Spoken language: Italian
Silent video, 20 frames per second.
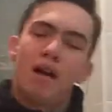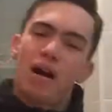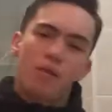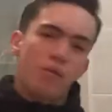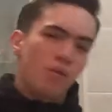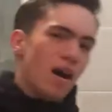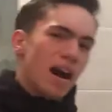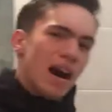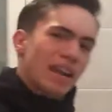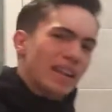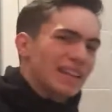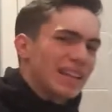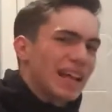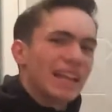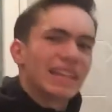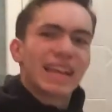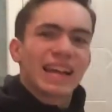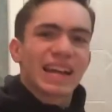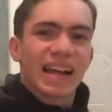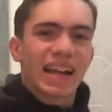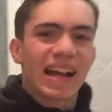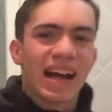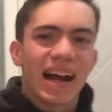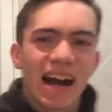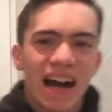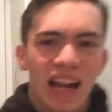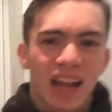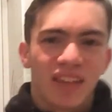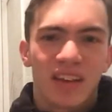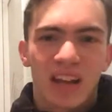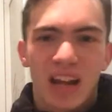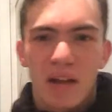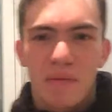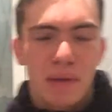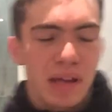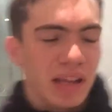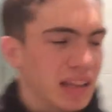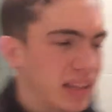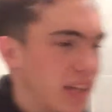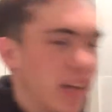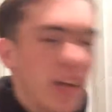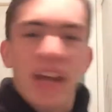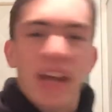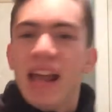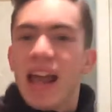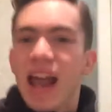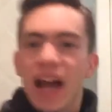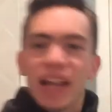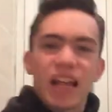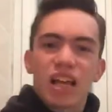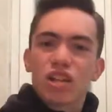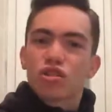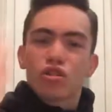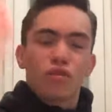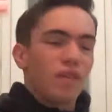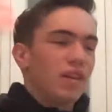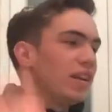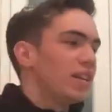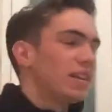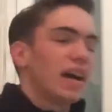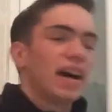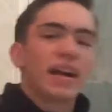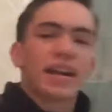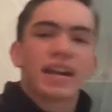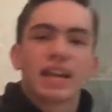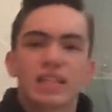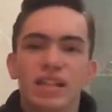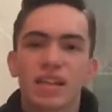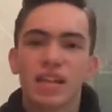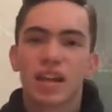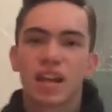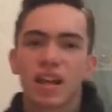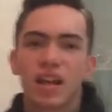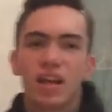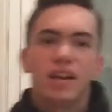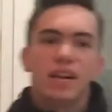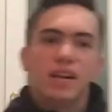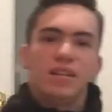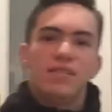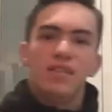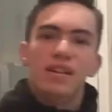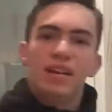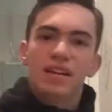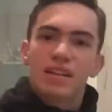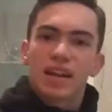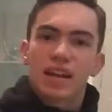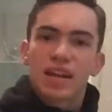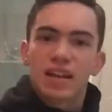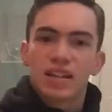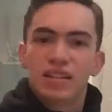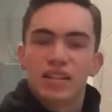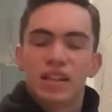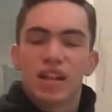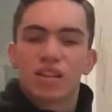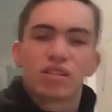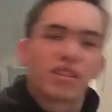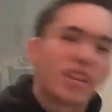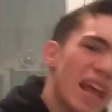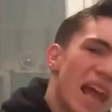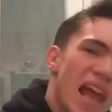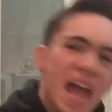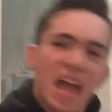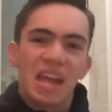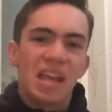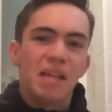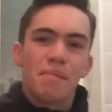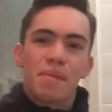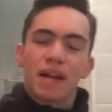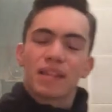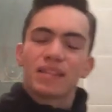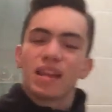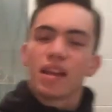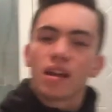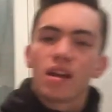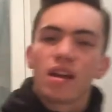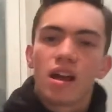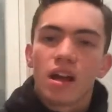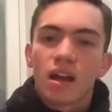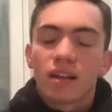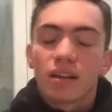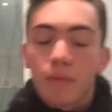Ma guarda, andate a cagare veramente. E adesso venite anche a dire, venite anche a dire, te Ibra, te...